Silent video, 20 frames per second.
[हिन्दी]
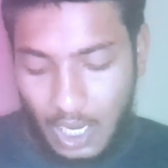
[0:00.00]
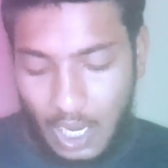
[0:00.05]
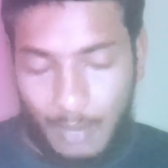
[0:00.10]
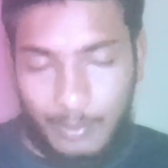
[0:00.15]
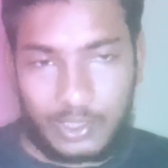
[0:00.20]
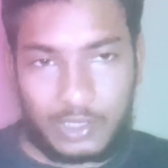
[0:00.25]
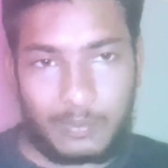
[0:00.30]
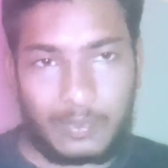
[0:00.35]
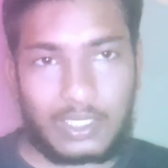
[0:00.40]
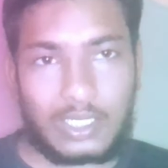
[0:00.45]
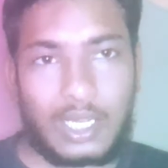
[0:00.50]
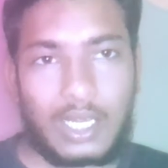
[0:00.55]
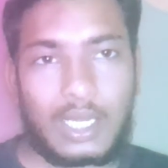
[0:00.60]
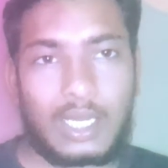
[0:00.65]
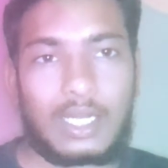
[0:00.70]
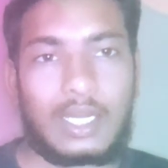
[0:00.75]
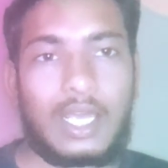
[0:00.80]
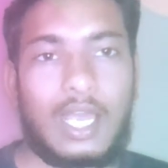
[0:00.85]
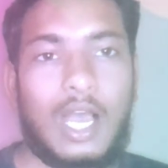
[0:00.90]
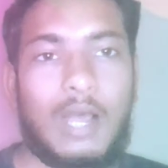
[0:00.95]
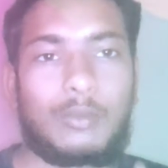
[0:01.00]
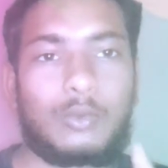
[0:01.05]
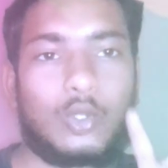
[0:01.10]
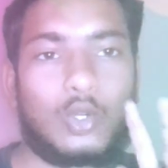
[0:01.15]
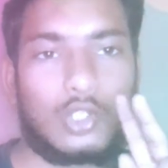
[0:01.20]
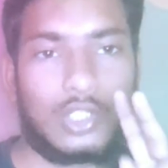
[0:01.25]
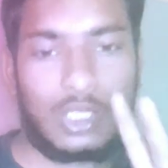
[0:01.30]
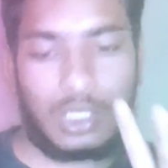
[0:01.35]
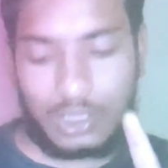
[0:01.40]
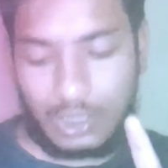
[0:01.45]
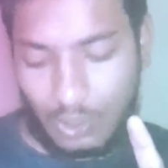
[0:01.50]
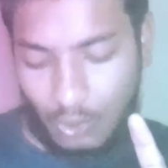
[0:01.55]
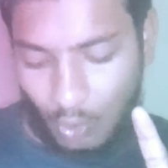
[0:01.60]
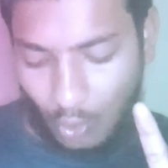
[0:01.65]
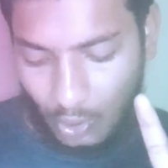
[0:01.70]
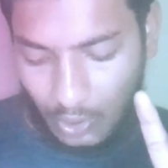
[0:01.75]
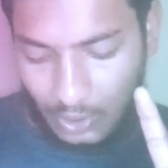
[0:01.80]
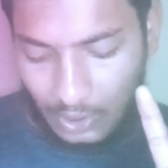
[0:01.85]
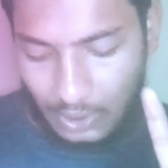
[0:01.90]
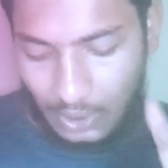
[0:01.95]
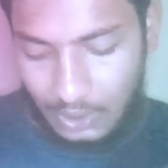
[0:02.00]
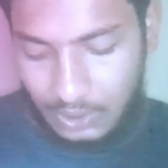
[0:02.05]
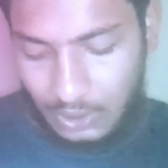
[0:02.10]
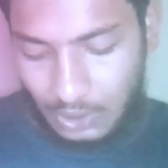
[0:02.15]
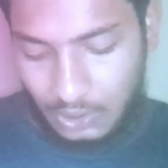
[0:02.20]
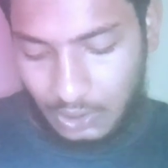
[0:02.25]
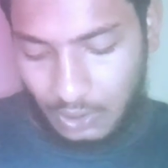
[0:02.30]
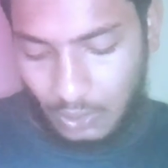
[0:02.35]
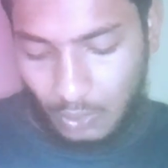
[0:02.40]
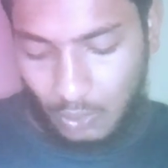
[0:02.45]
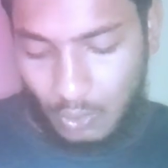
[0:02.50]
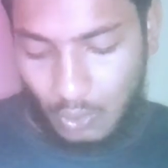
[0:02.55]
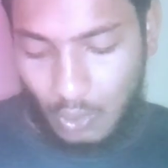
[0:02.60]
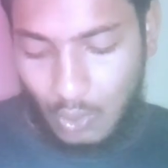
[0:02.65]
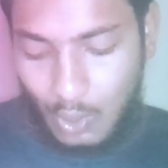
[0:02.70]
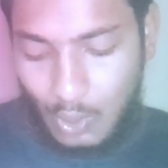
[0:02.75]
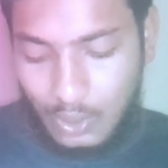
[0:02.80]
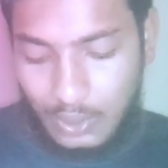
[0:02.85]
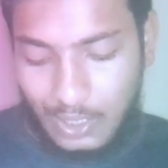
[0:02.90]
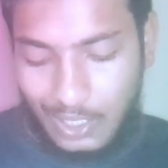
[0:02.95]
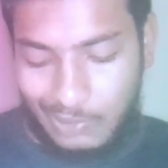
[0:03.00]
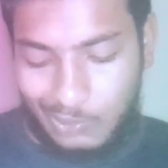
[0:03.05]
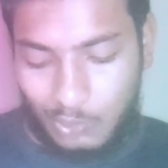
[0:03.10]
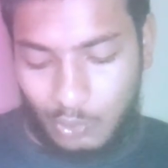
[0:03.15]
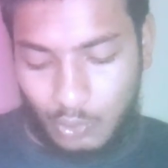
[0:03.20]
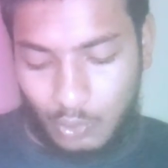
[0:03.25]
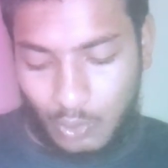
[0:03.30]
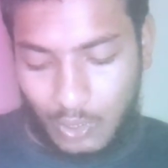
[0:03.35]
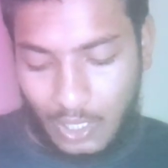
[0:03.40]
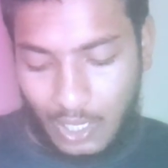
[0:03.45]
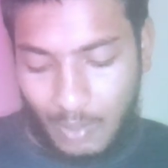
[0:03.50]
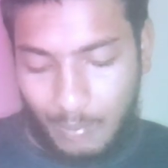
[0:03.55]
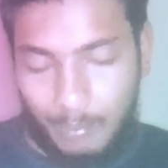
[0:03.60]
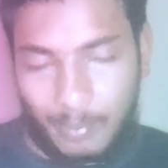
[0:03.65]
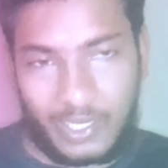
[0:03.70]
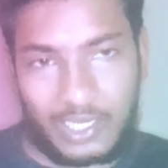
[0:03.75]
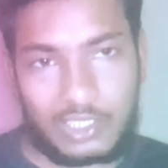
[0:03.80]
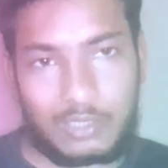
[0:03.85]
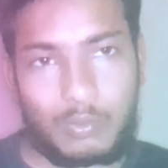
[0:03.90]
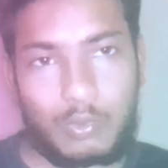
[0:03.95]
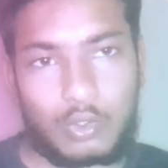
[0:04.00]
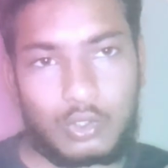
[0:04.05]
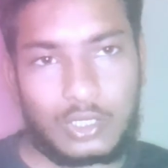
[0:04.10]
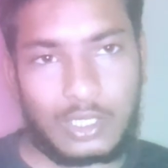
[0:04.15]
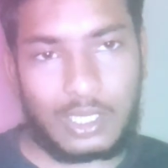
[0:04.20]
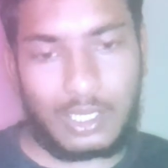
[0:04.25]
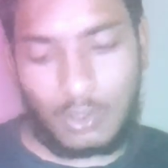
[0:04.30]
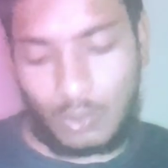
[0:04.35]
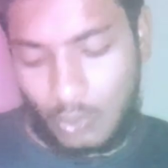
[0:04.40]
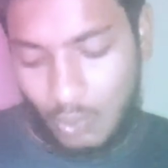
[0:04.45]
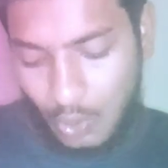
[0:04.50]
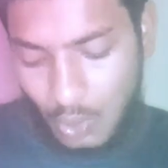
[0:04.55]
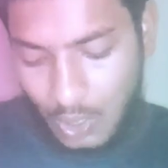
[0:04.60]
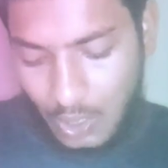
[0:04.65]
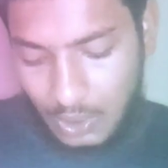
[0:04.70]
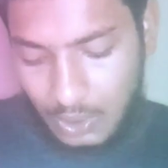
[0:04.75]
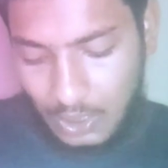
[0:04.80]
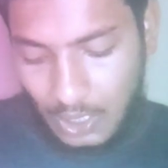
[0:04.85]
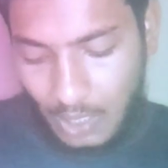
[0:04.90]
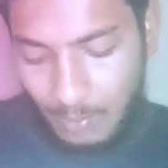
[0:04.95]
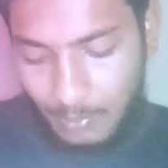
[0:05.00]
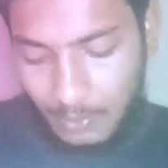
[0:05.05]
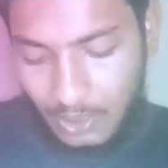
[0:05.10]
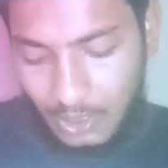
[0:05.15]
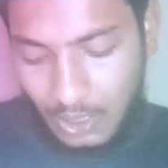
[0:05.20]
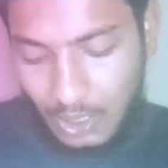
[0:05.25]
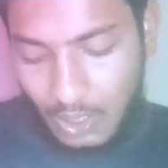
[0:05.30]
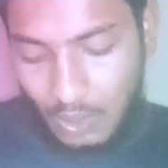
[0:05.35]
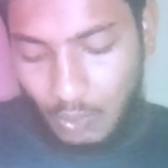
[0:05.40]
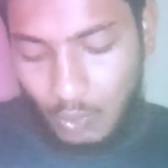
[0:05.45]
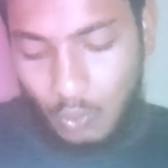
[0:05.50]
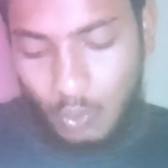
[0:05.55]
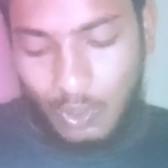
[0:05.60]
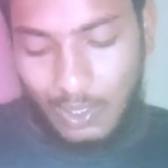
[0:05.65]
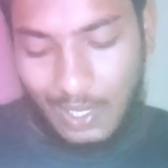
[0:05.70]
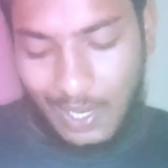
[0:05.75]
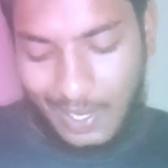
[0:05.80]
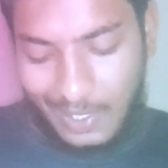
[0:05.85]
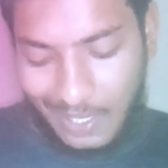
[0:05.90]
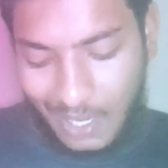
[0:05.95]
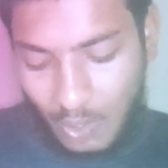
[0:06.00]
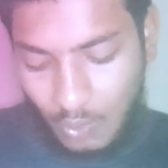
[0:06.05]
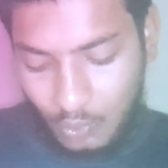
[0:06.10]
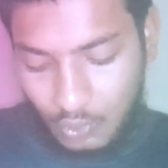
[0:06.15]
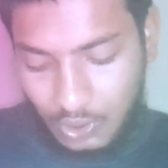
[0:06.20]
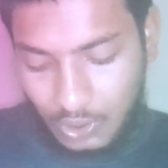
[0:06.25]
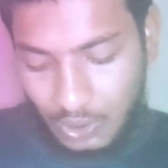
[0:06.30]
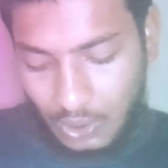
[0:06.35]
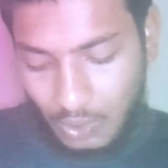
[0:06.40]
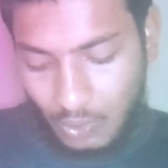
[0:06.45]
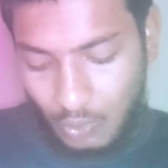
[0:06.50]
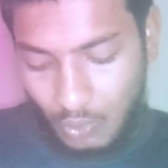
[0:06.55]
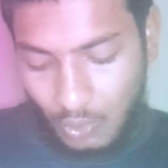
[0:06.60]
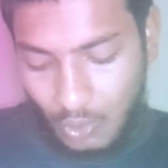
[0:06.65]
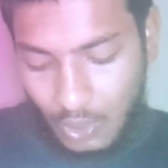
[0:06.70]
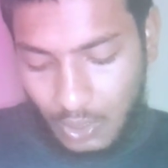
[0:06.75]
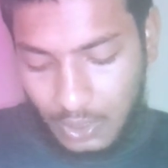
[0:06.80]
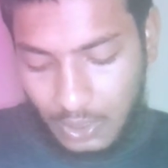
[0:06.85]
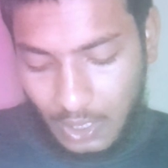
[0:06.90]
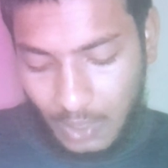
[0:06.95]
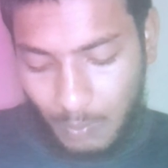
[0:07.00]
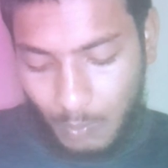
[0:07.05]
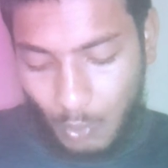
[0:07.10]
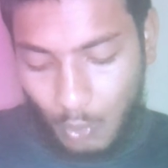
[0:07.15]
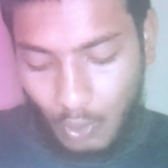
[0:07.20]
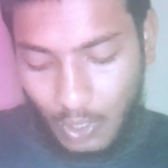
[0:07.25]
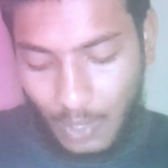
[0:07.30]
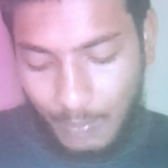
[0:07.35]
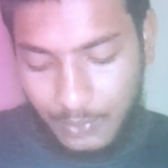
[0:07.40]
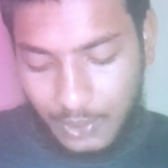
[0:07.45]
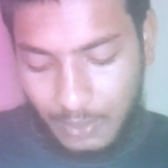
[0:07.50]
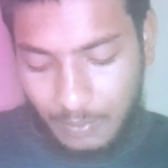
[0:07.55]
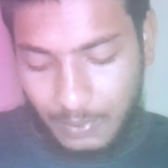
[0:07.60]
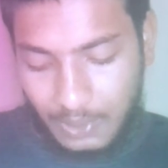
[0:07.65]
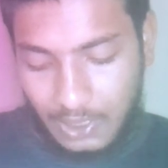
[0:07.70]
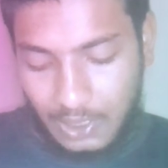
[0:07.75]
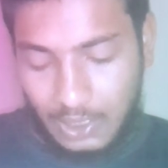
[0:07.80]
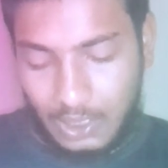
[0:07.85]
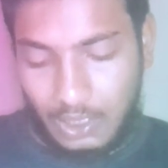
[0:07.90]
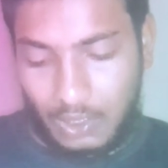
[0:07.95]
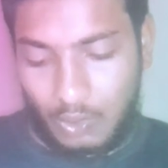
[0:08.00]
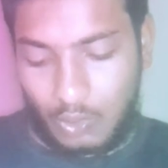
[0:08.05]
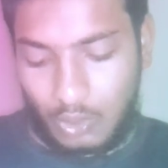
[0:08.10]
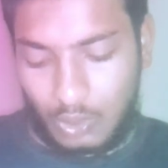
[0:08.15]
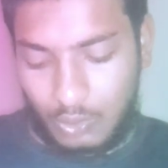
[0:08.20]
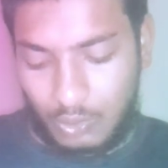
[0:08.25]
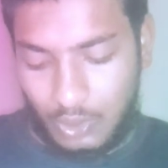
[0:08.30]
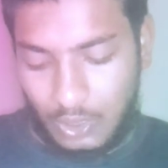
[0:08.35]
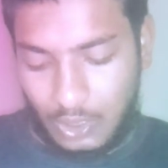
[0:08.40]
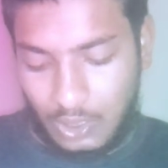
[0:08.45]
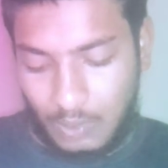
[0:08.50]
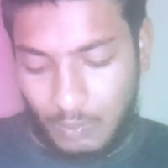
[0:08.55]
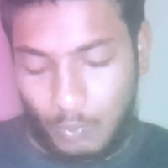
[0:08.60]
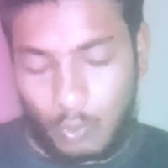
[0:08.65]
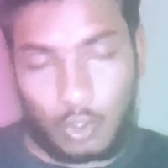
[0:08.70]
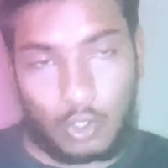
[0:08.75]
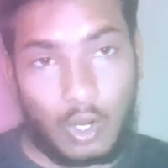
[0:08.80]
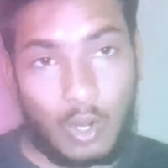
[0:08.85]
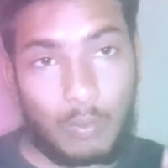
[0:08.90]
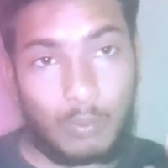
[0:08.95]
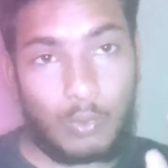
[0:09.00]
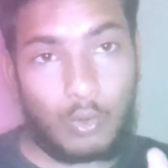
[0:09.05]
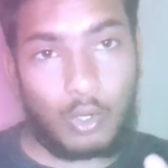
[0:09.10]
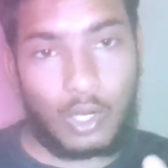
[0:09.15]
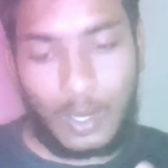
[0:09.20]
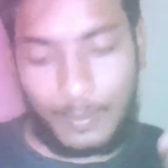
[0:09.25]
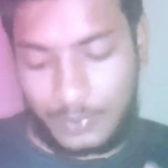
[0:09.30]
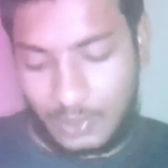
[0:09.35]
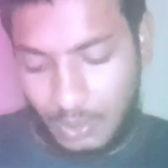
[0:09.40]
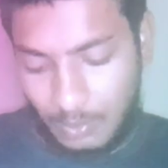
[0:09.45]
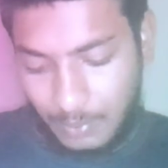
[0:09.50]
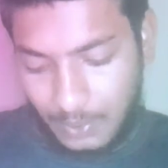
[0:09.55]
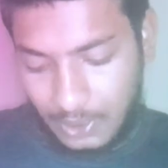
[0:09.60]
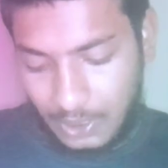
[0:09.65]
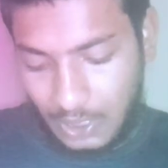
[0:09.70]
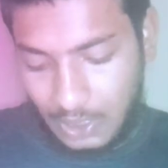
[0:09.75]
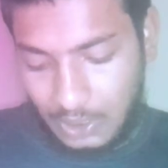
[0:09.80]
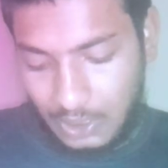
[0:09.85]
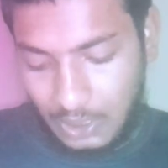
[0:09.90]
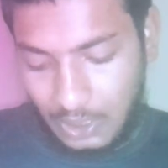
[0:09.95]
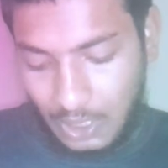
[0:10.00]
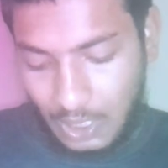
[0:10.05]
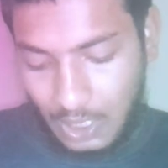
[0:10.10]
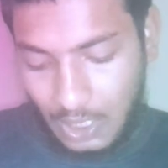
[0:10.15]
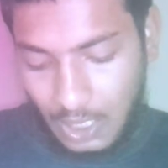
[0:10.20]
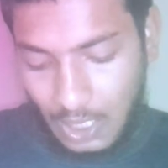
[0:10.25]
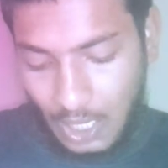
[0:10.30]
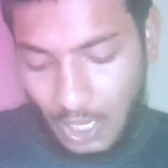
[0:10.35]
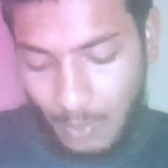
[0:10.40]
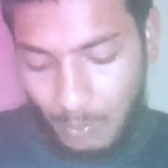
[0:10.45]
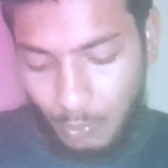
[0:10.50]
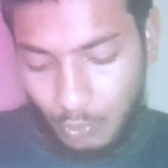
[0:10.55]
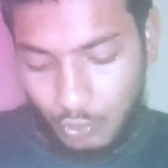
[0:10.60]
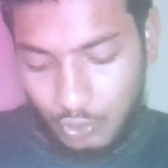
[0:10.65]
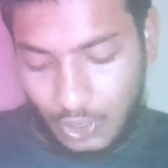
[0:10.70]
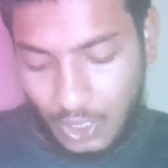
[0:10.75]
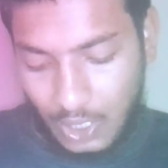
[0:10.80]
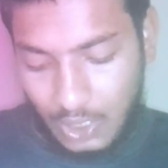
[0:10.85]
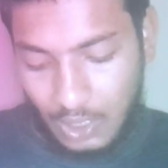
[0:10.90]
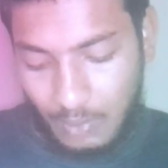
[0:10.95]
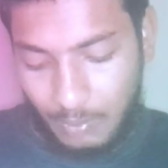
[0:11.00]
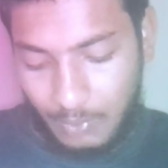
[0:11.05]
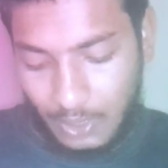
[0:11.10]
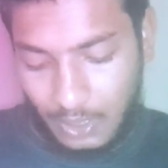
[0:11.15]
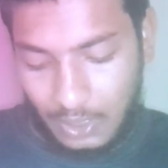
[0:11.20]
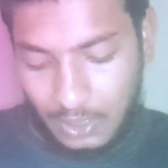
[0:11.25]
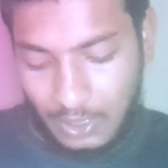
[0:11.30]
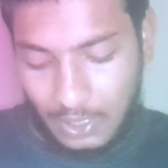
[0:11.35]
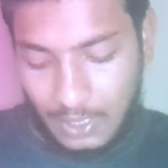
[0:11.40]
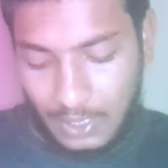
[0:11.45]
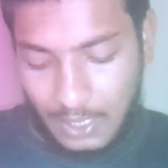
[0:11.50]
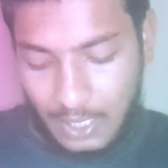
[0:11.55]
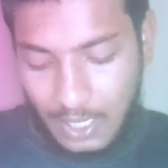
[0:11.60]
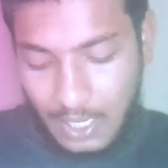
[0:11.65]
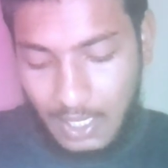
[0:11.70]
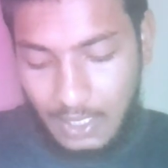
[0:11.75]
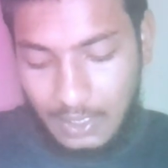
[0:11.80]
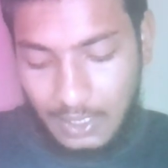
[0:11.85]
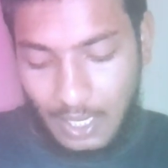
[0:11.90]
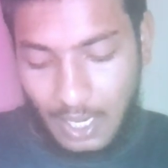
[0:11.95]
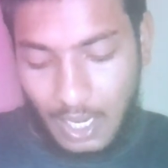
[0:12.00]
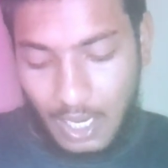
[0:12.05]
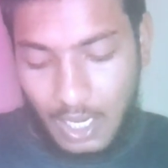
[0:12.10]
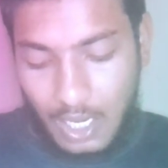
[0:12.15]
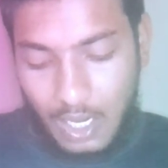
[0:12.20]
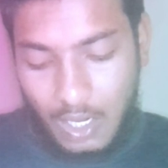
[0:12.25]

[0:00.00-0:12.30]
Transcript: अब इसमें क्या करना है आप दो चीज़ से लॉग कर सकते हो या तो जो है आप फेसबुक से करो या अपने गूगल अकाउंट से करो या मोर ऑप्शन पे क्लिक करोगे तो देखिए मोर मोर ऑप्शन पे क्या दे रहा है आपको साइन अप करना है या